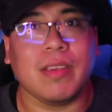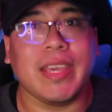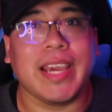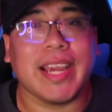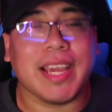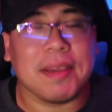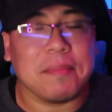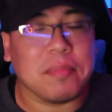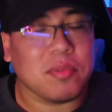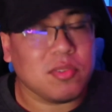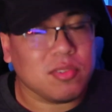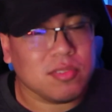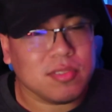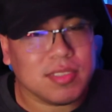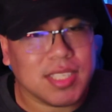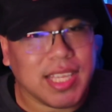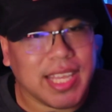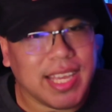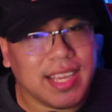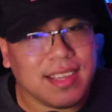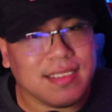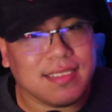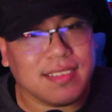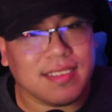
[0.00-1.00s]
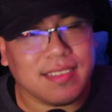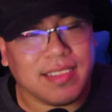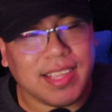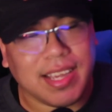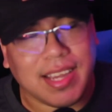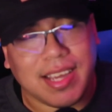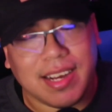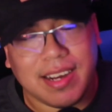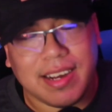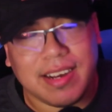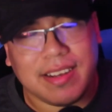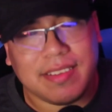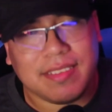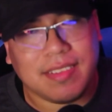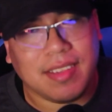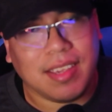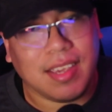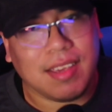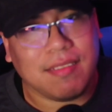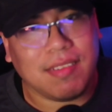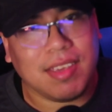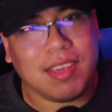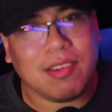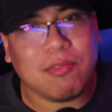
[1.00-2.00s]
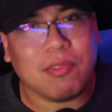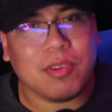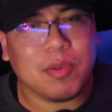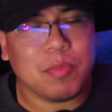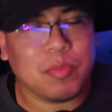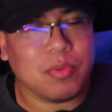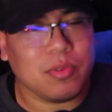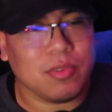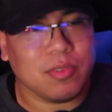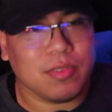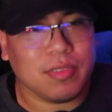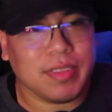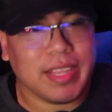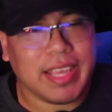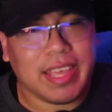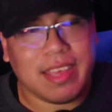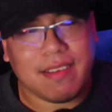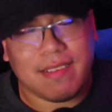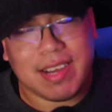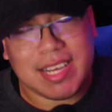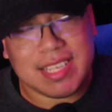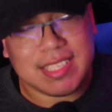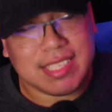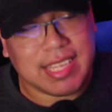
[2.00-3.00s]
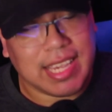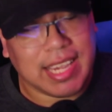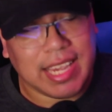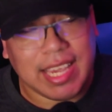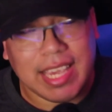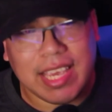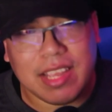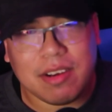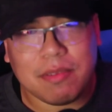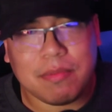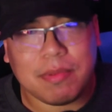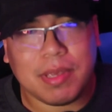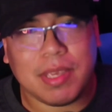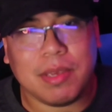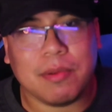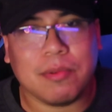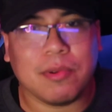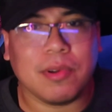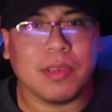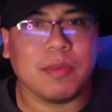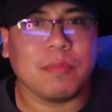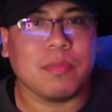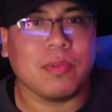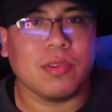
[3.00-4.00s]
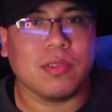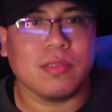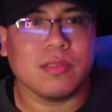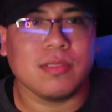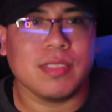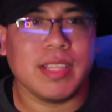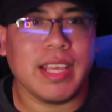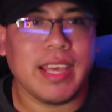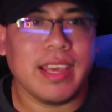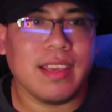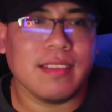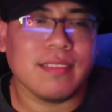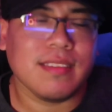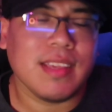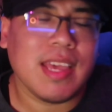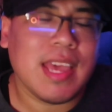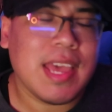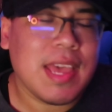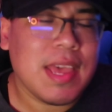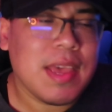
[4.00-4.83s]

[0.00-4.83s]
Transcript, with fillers: ya que por ustedes este canal sigue vivo y por ustedes va a seguir vivo y por ustedes